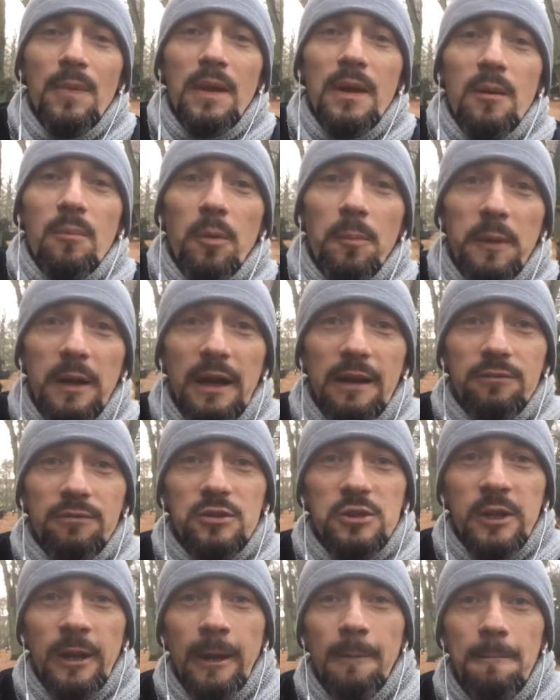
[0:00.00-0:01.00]
Po
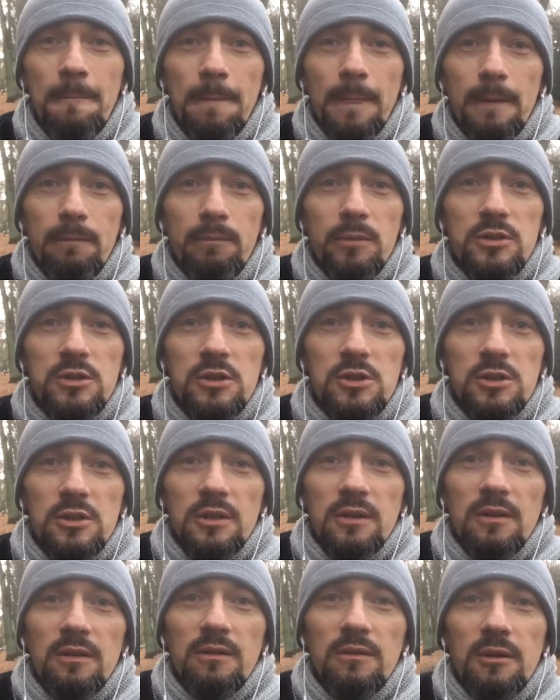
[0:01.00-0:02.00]
pierwsze, możesz
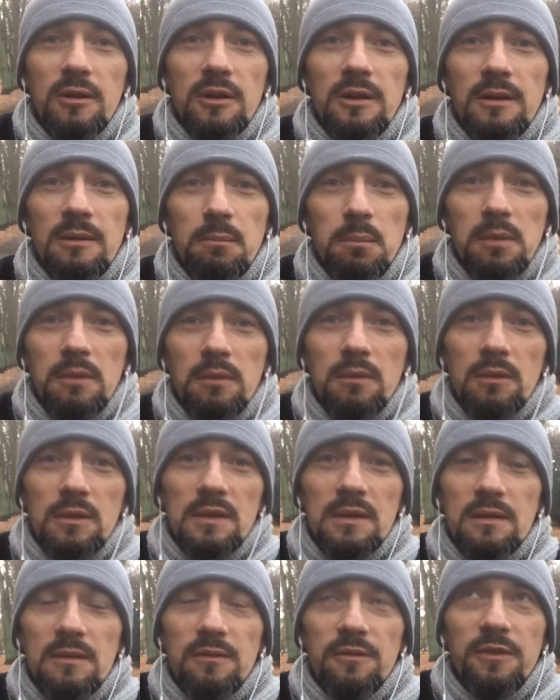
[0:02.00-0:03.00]

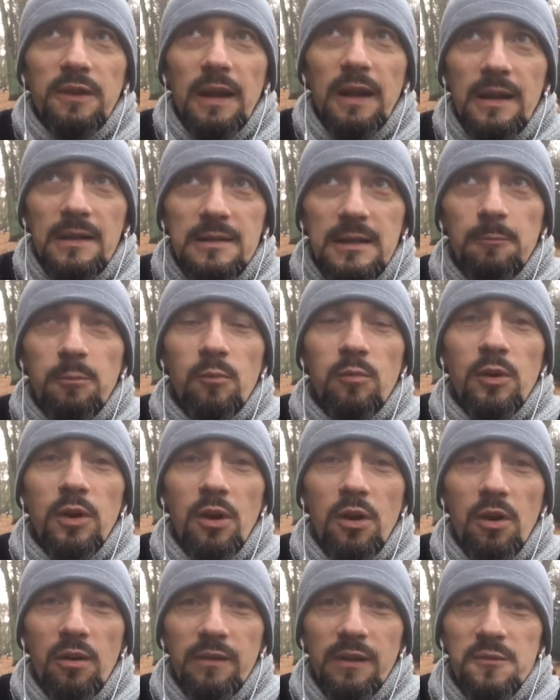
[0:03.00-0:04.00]
więcej
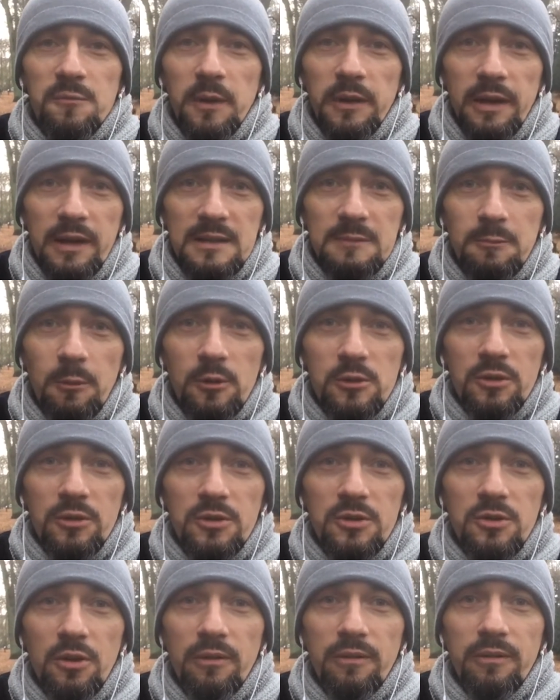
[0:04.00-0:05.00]
publikować w mediach
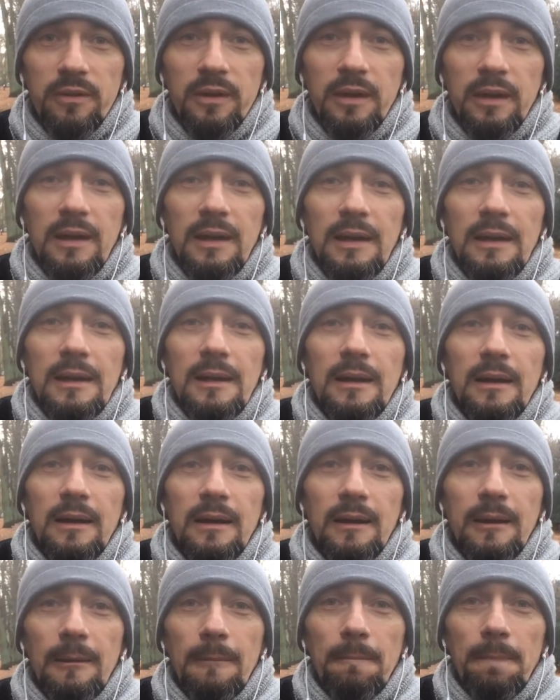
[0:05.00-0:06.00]
społecznościowych
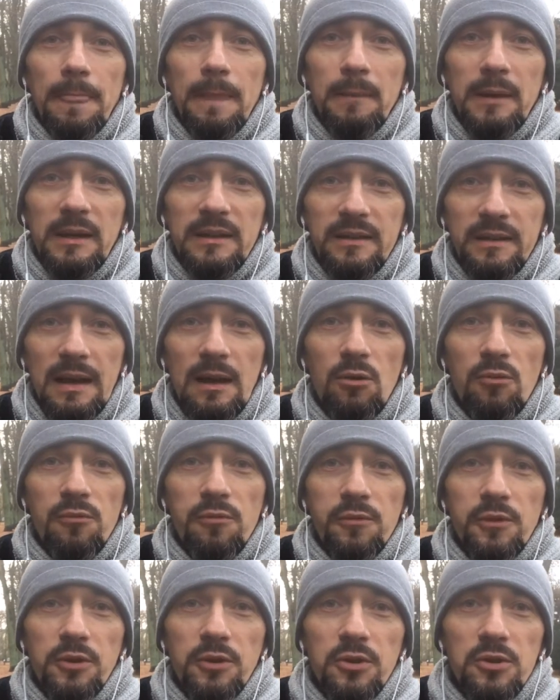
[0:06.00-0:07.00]

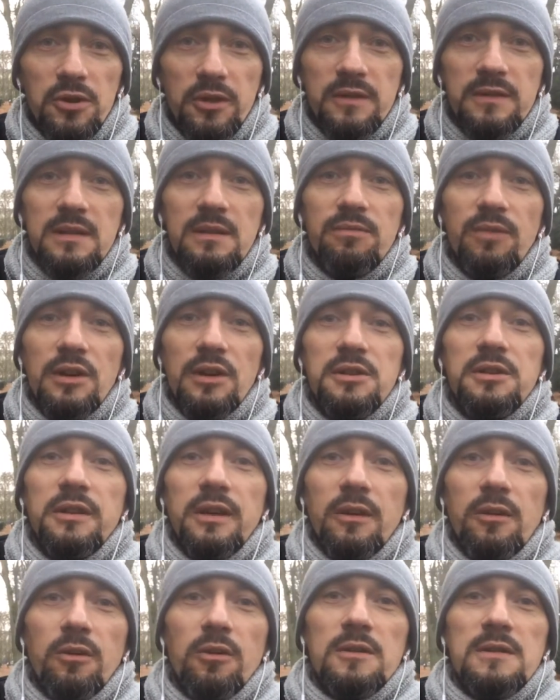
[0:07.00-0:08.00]
materiałów dotyczących właśnie
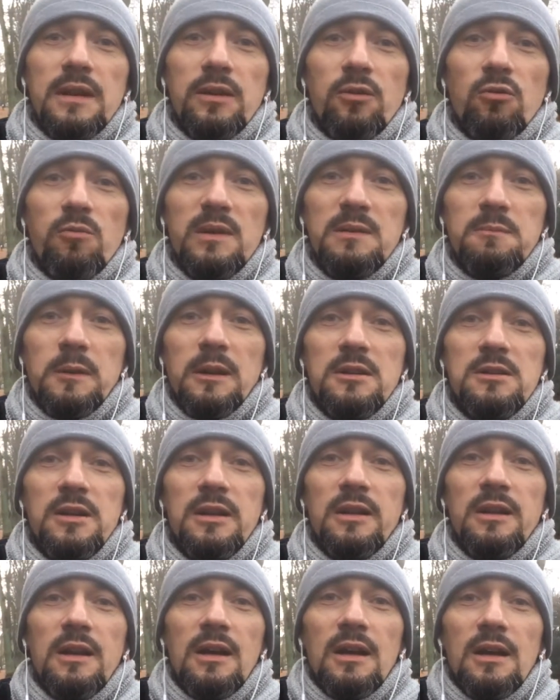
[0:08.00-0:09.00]
tego rodzaju
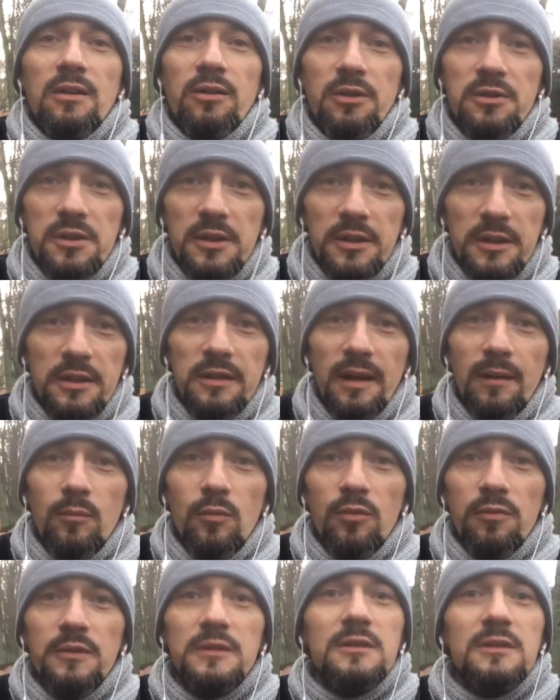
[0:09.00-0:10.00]
ubezpieczeń. No i dzięki
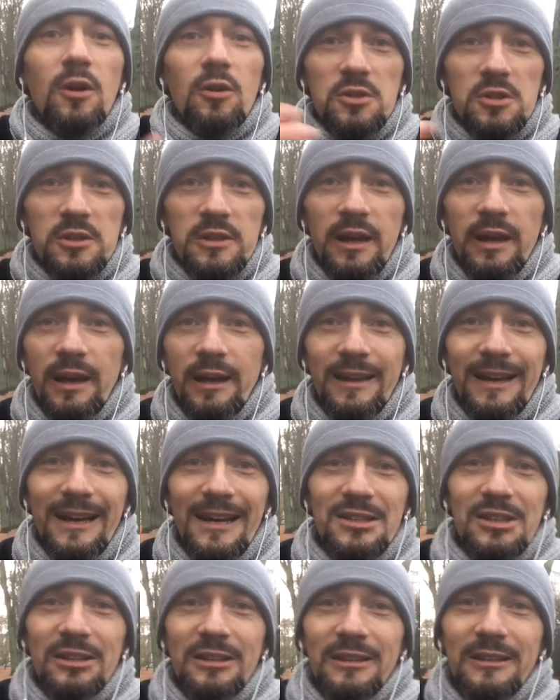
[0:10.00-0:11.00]
temu wyskoczysz na
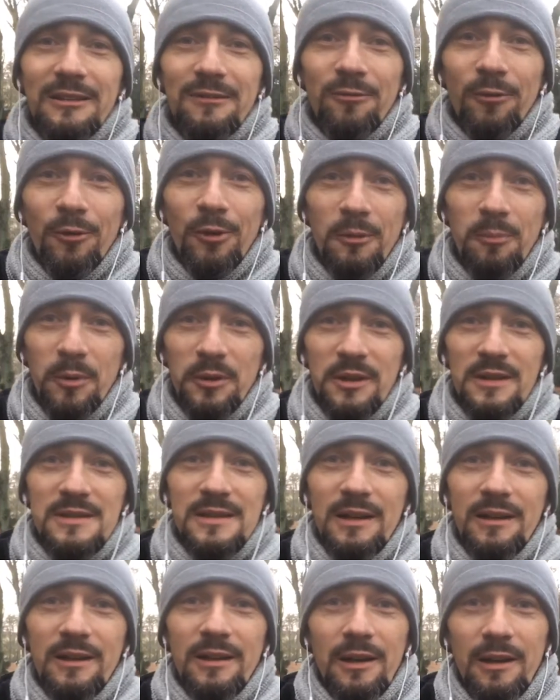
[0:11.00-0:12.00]
radarze tych Twoich
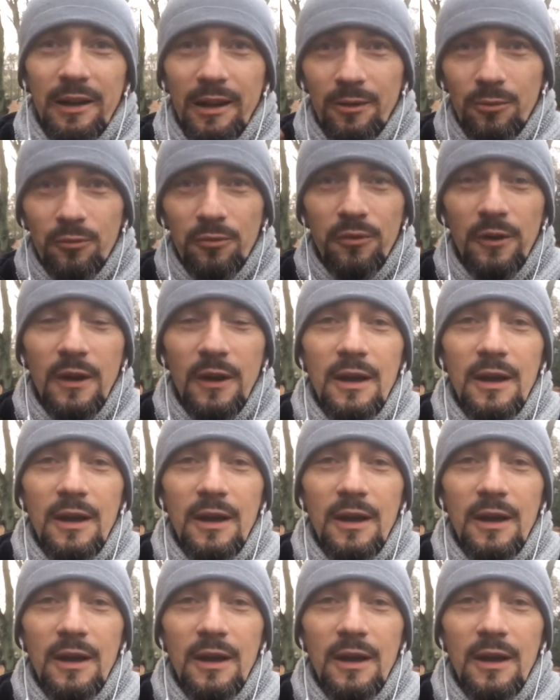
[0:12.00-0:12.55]
potencjalnych klientów.